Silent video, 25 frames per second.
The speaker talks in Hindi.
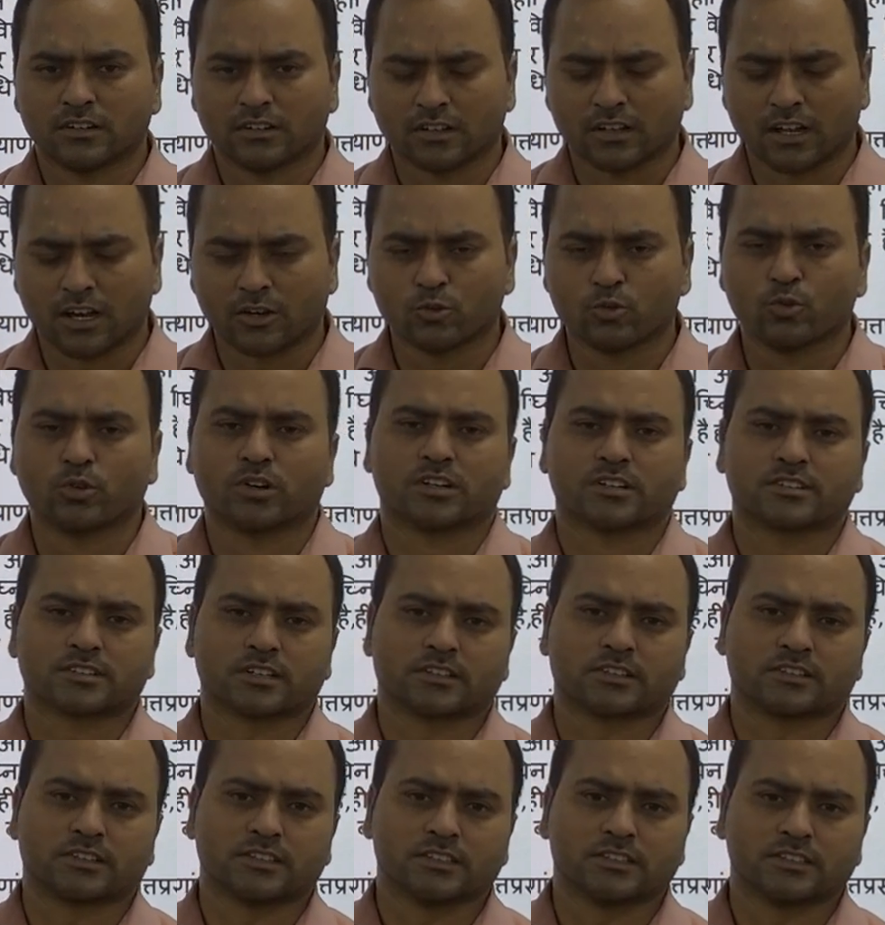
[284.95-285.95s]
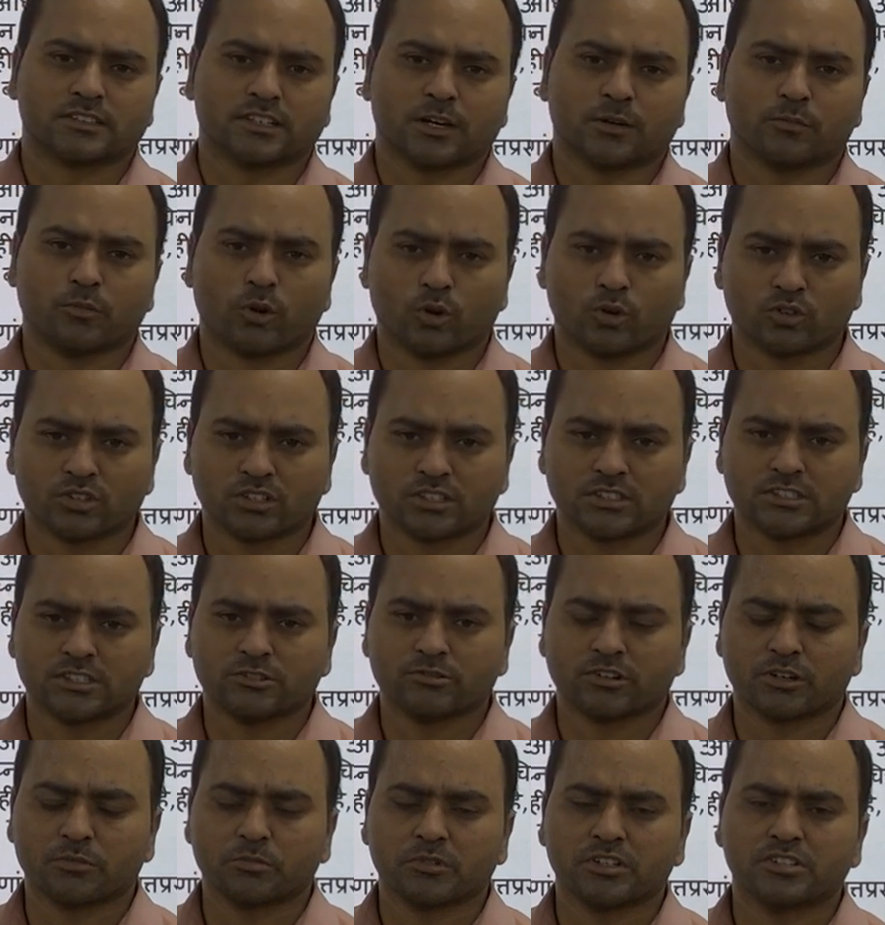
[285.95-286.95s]
लागू कर सकते हैं या भौतिक
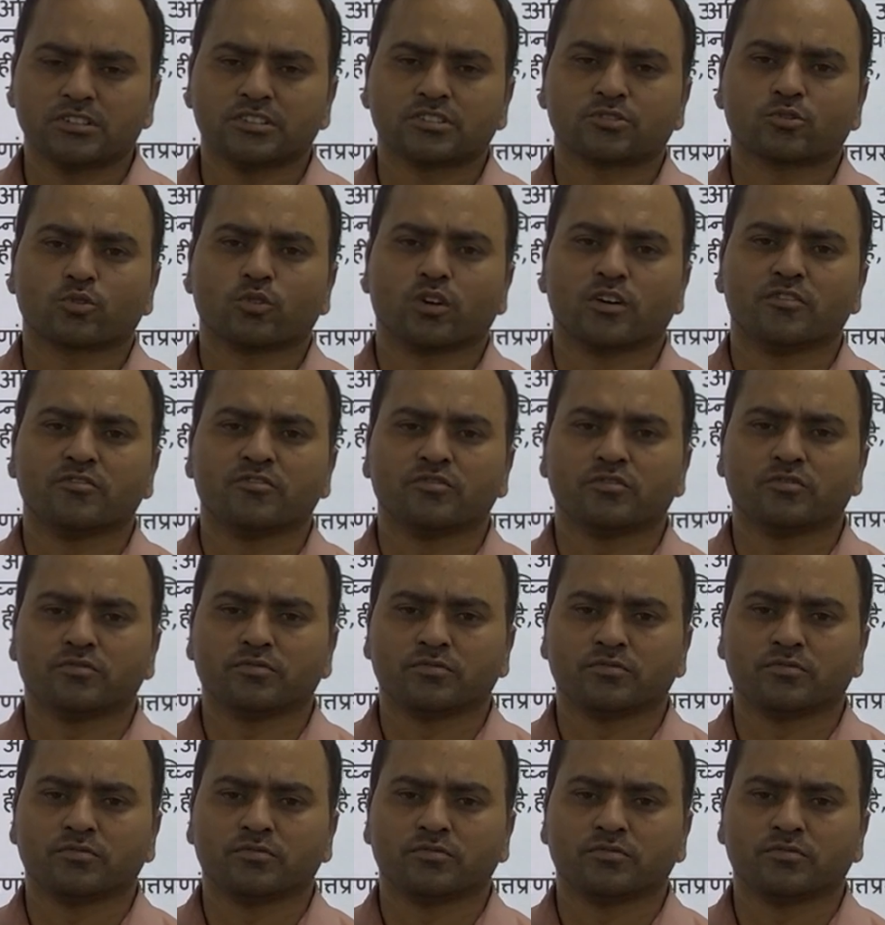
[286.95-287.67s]
जीवन में जिसको हम